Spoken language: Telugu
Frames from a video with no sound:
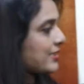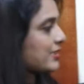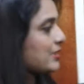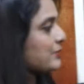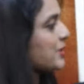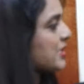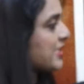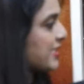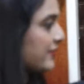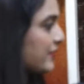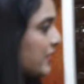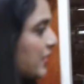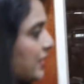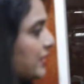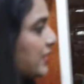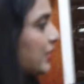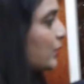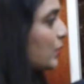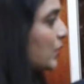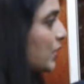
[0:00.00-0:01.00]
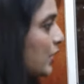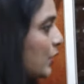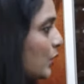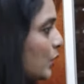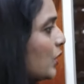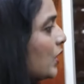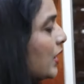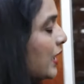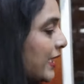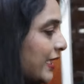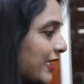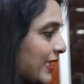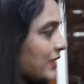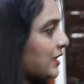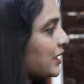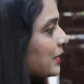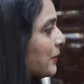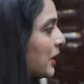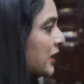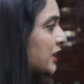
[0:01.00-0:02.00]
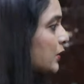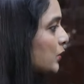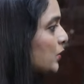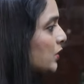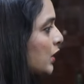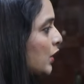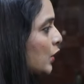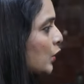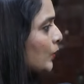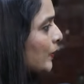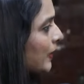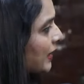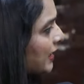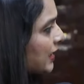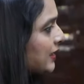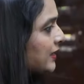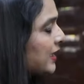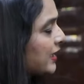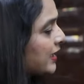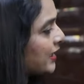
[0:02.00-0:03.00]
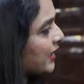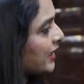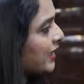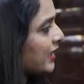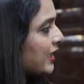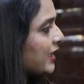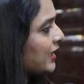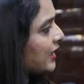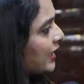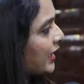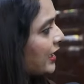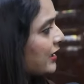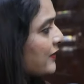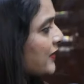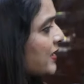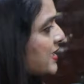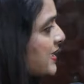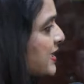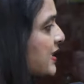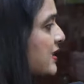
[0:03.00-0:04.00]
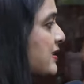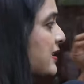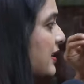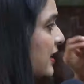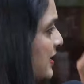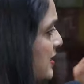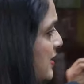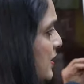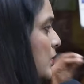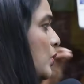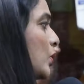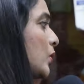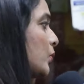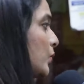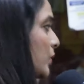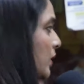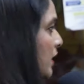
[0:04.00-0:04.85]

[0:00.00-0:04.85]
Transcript: కస్టమర్స్ ఎవరైతే ఉన్నారో ఎంతమంది ఉన్నారో వాళ్ళందరికీ ఈ కేవైసీ చేసుకొని